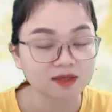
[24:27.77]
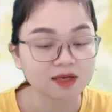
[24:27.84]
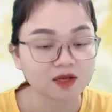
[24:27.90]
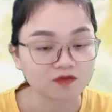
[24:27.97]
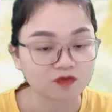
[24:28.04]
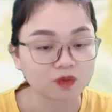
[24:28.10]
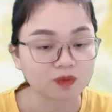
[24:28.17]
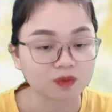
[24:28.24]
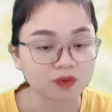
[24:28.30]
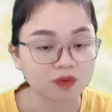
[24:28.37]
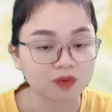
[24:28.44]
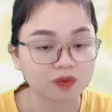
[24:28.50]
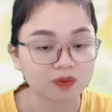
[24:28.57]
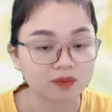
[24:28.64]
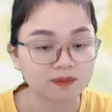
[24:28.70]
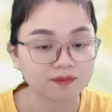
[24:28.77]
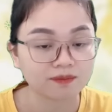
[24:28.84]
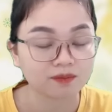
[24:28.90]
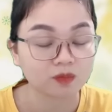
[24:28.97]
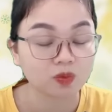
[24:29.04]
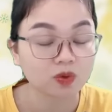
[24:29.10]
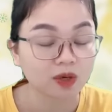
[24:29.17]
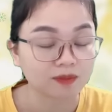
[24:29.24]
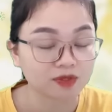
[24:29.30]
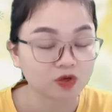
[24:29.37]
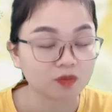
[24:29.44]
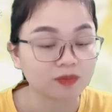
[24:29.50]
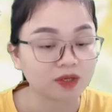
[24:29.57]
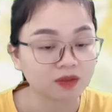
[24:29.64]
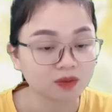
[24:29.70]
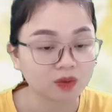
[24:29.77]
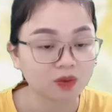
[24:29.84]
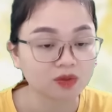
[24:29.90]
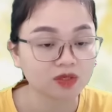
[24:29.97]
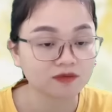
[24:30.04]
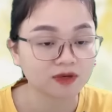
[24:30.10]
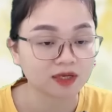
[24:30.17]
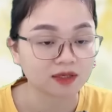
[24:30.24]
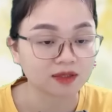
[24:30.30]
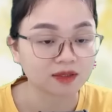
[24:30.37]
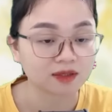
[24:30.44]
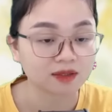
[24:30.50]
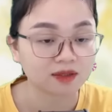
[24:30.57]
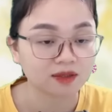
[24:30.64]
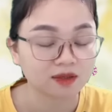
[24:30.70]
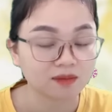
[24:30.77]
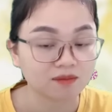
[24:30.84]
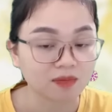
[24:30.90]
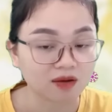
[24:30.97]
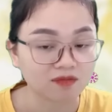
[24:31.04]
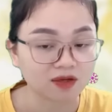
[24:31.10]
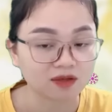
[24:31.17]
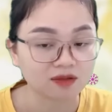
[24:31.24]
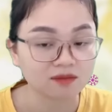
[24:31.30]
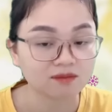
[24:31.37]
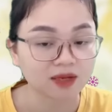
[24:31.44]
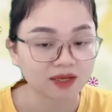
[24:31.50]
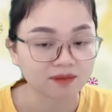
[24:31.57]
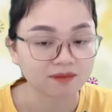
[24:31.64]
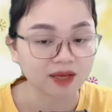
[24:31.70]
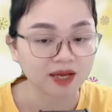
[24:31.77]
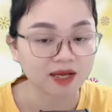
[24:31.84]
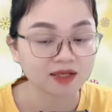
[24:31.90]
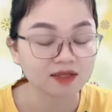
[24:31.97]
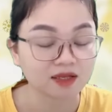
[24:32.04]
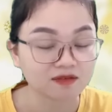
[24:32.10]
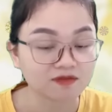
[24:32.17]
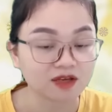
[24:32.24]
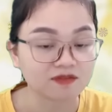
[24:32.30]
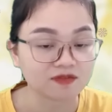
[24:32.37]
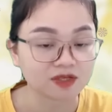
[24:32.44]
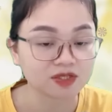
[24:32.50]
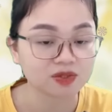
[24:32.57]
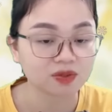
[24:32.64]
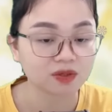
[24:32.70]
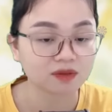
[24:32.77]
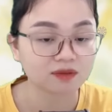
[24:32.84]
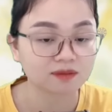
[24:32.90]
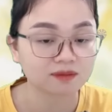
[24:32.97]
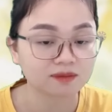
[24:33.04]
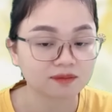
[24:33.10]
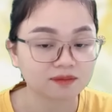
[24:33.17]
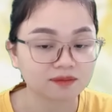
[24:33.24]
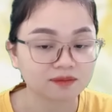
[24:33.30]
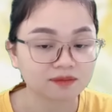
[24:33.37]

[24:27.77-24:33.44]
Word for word: Anh rất nể phục cô Cô gặp nhiều biến cố như vậy Mà vẫn mạnh mẽ tiến về phía trước